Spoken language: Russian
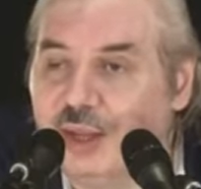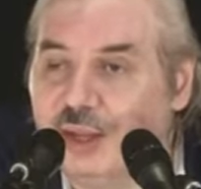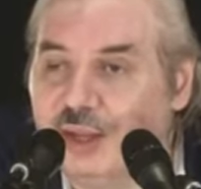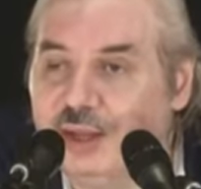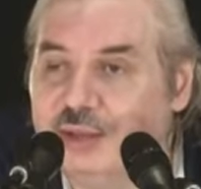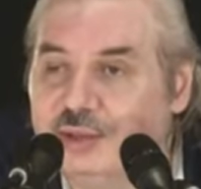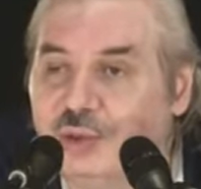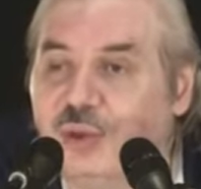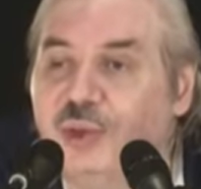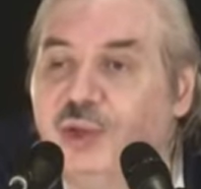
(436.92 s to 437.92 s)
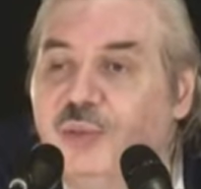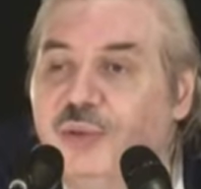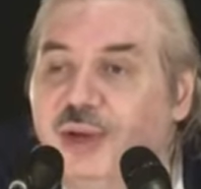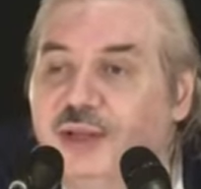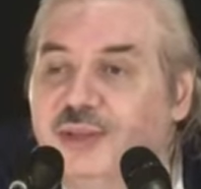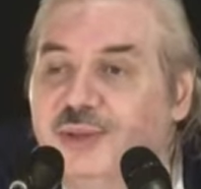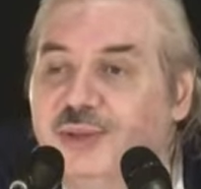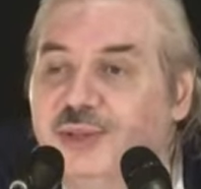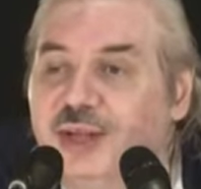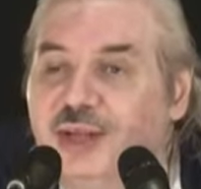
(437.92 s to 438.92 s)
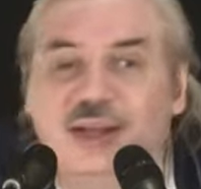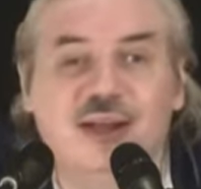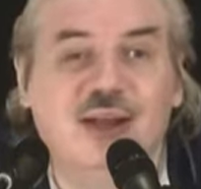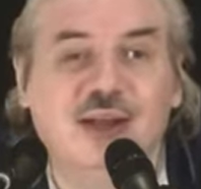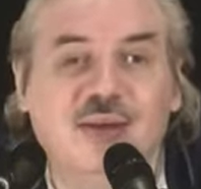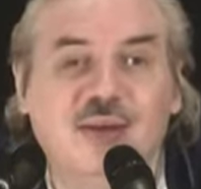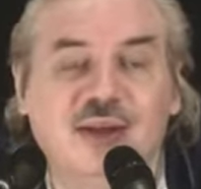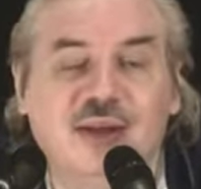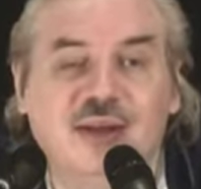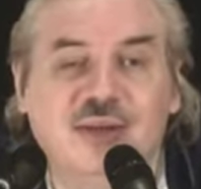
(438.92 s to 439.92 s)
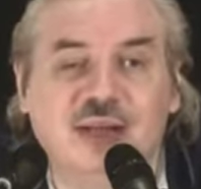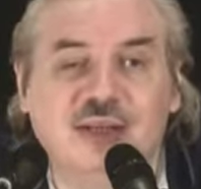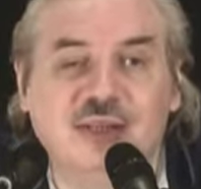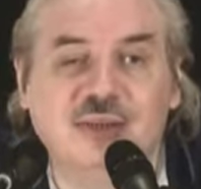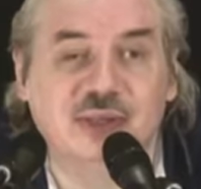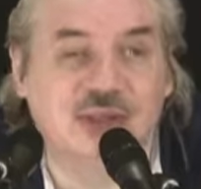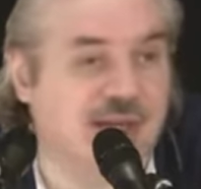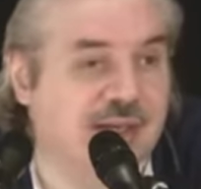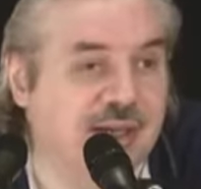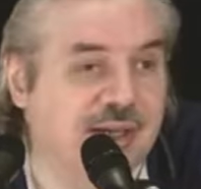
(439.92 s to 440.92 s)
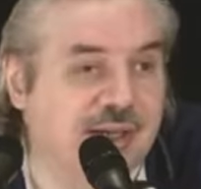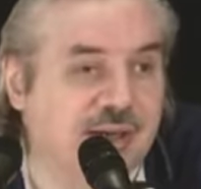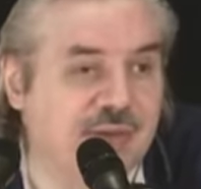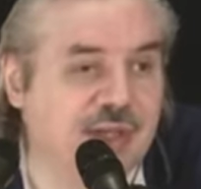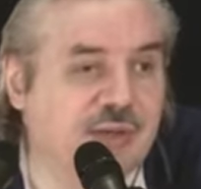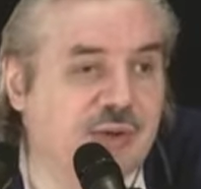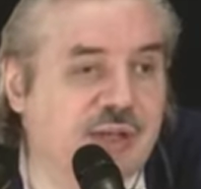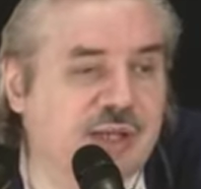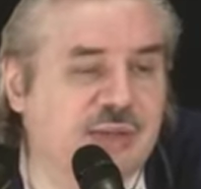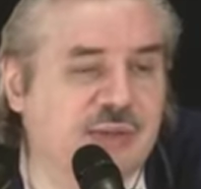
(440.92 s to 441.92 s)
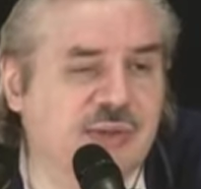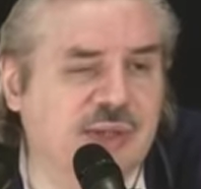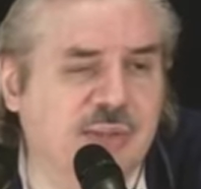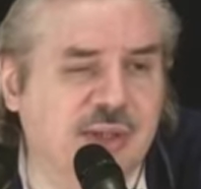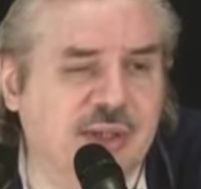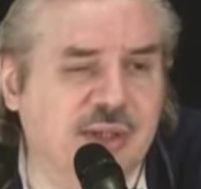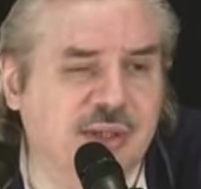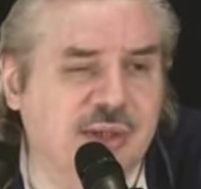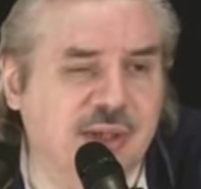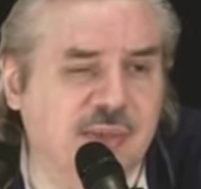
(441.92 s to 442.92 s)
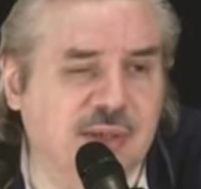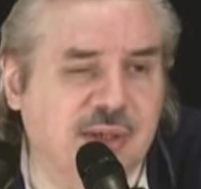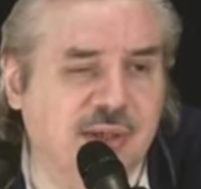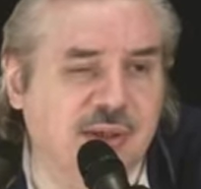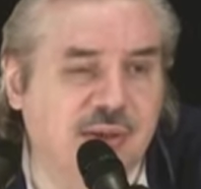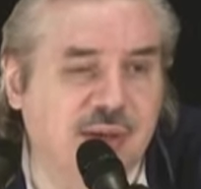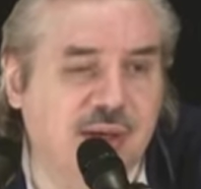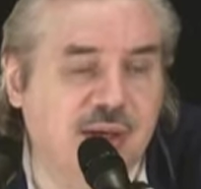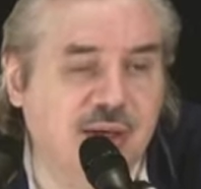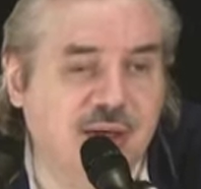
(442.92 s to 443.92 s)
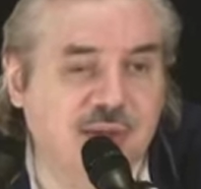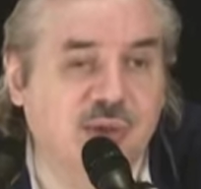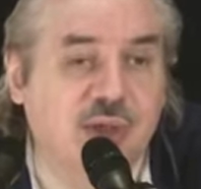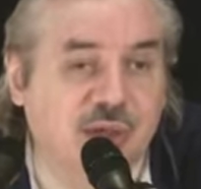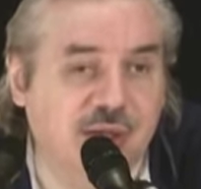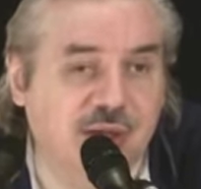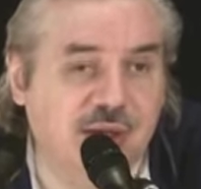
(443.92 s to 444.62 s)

И сколько людей убивали себя в ожидании Э, конца света, знаете, да? Вы знаете, сколько концов света было за тысячу лет последних? Сотни.